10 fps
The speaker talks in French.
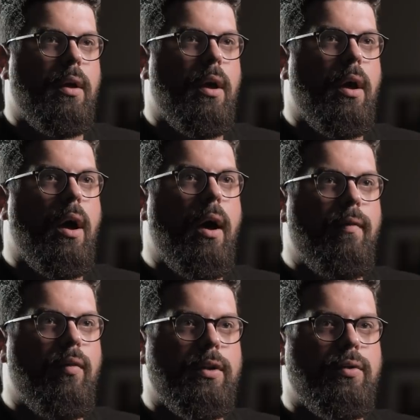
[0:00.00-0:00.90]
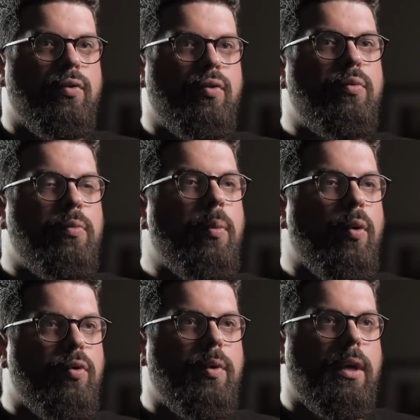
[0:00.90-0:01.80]
à, à, voir ce que tu peux
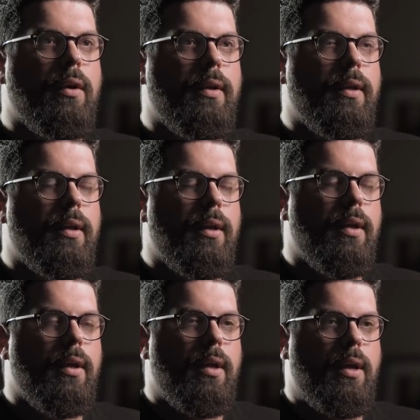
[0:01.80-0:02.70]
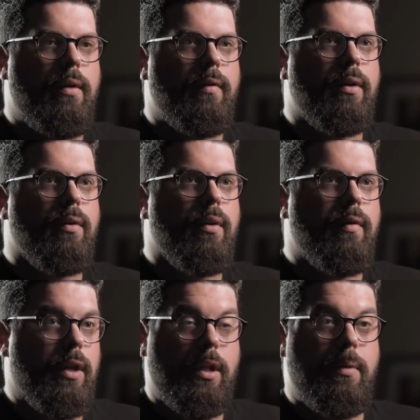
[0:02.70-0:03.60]
produire avec,
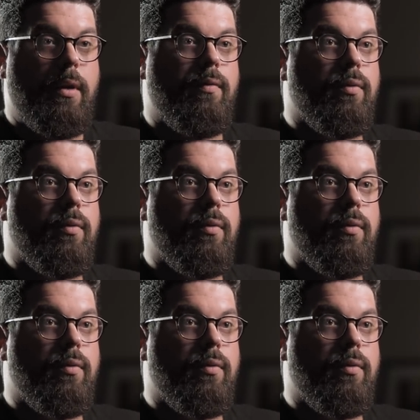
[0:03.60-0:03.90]
avec un appareil